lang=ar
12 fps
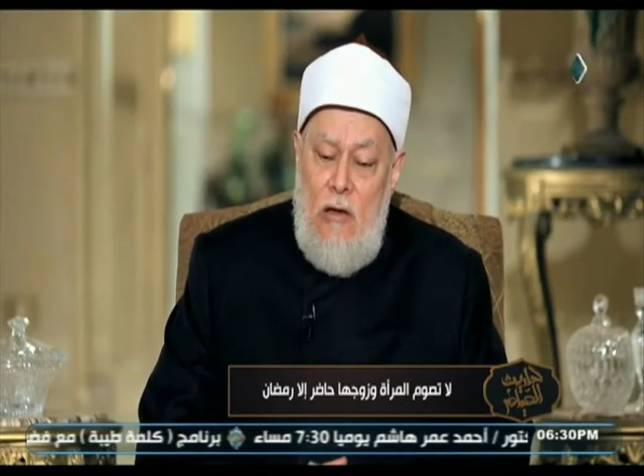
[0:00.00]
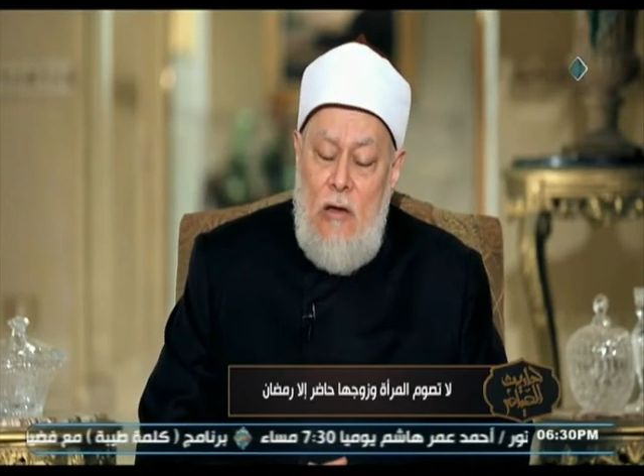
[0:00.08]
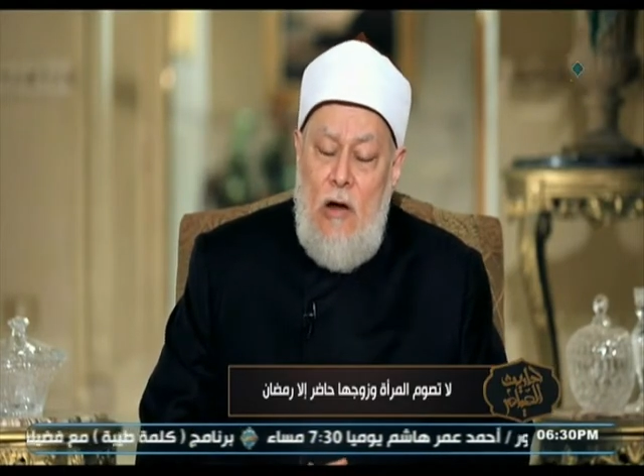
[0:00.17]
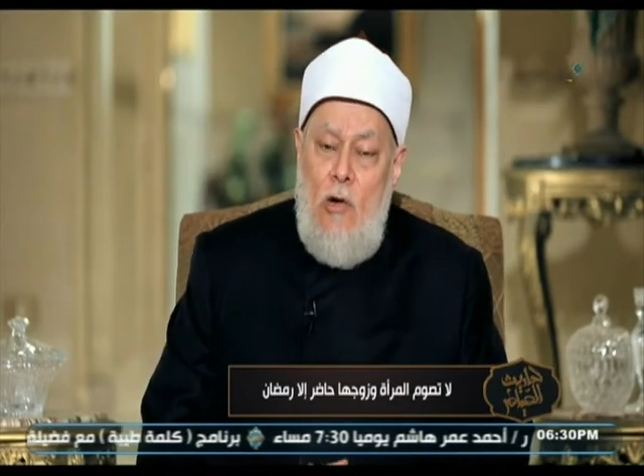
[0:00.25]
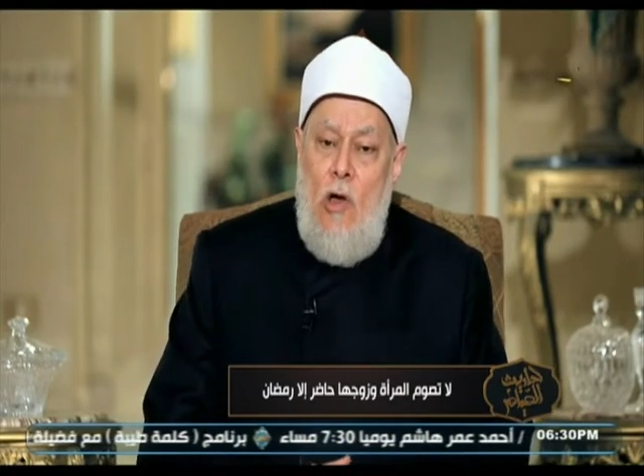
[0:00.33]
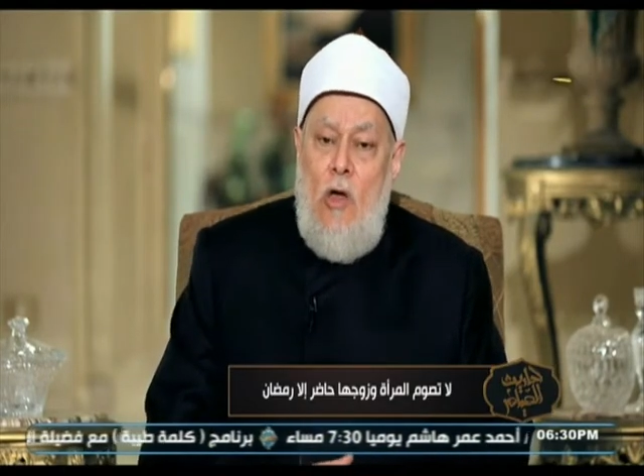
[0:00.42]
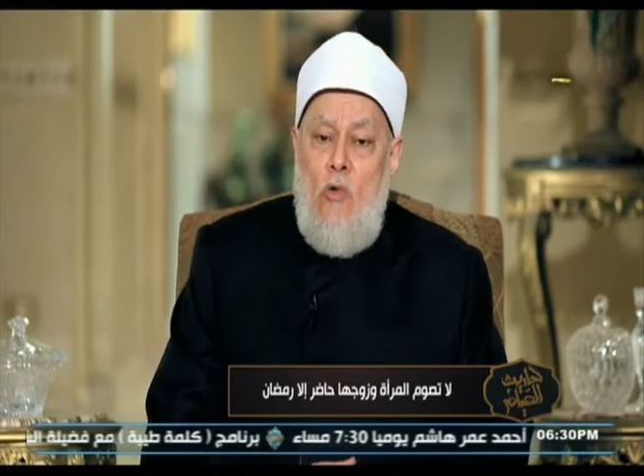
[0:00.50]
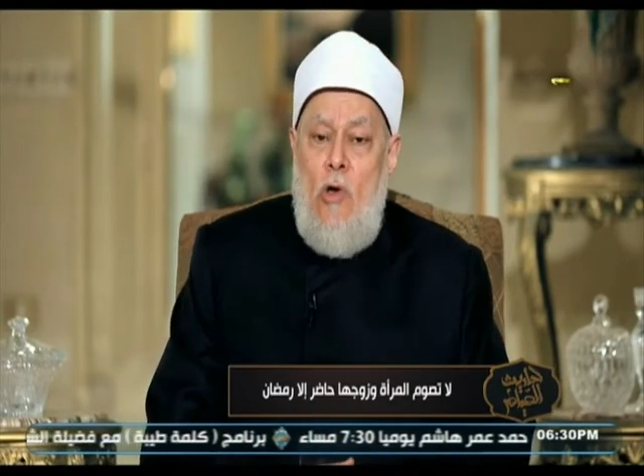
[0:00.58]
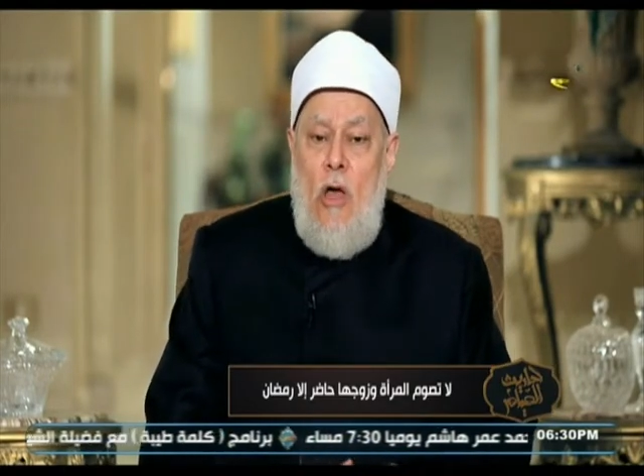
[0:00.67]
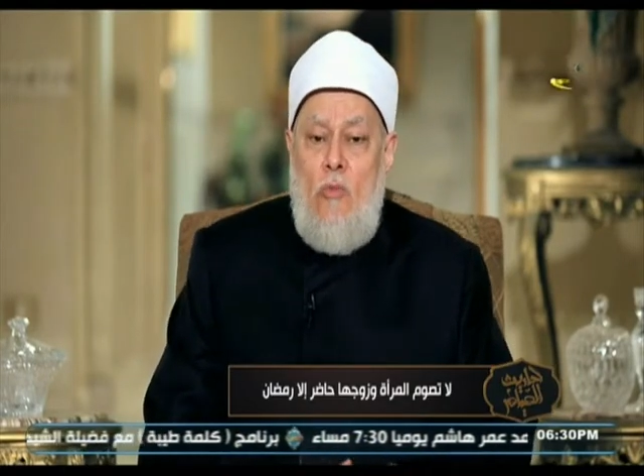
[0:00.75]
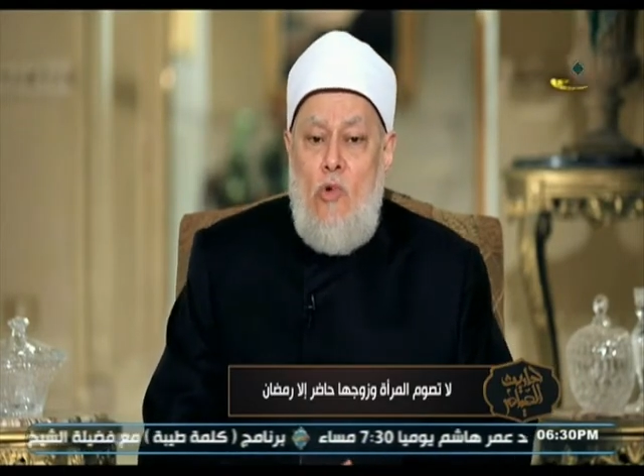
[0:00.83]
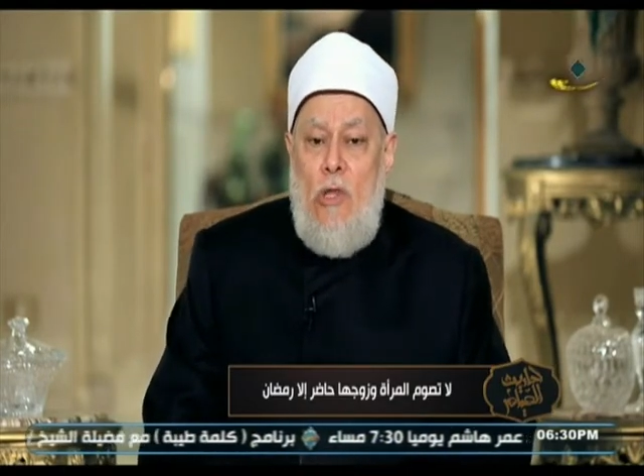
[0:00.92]

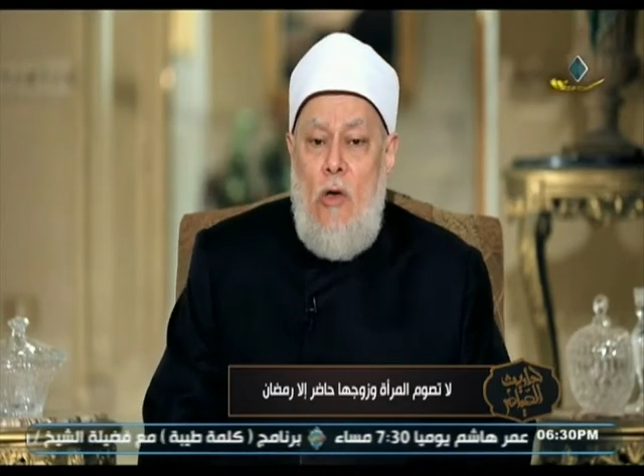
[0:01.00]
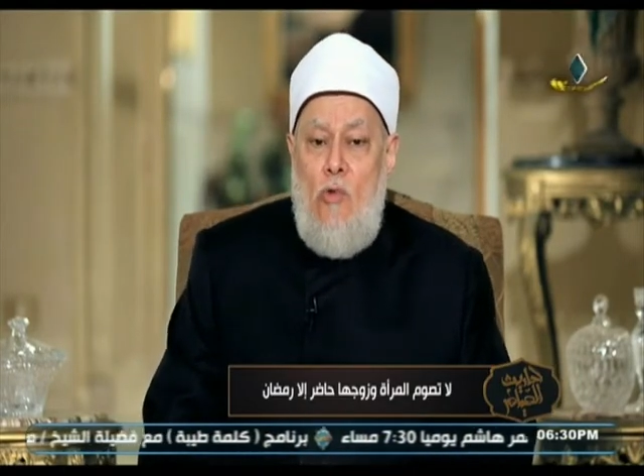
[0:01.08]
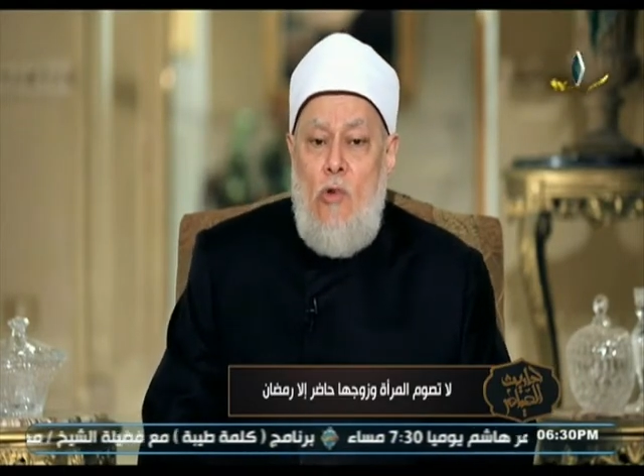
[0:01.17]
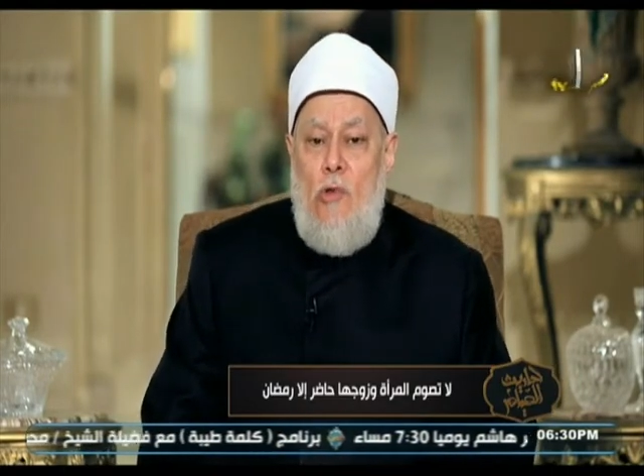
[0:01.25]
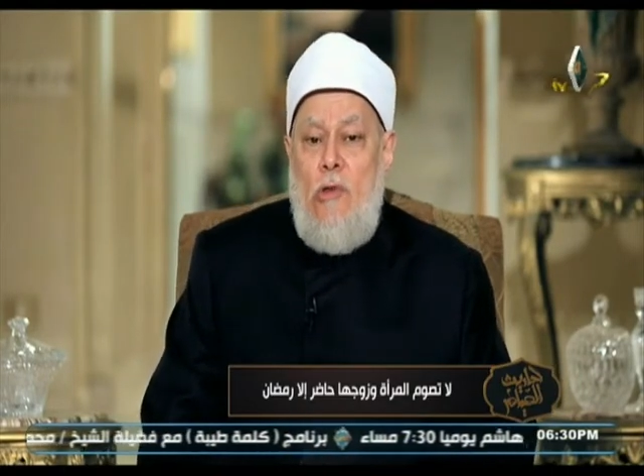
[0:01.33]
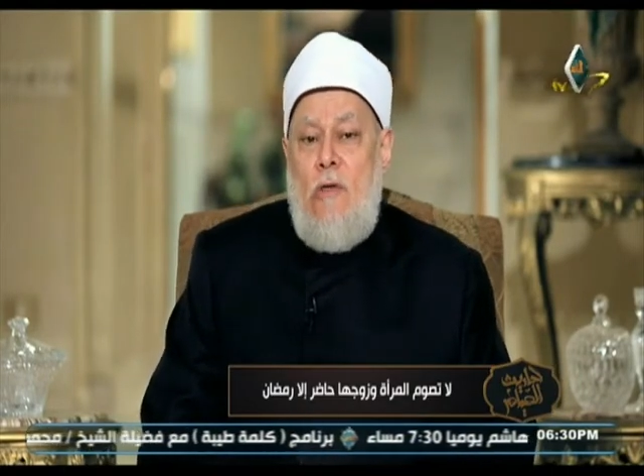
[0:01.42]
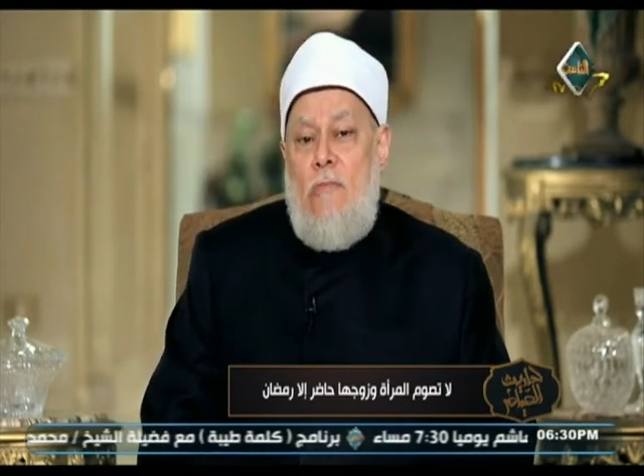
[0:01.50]
رواه ابو داود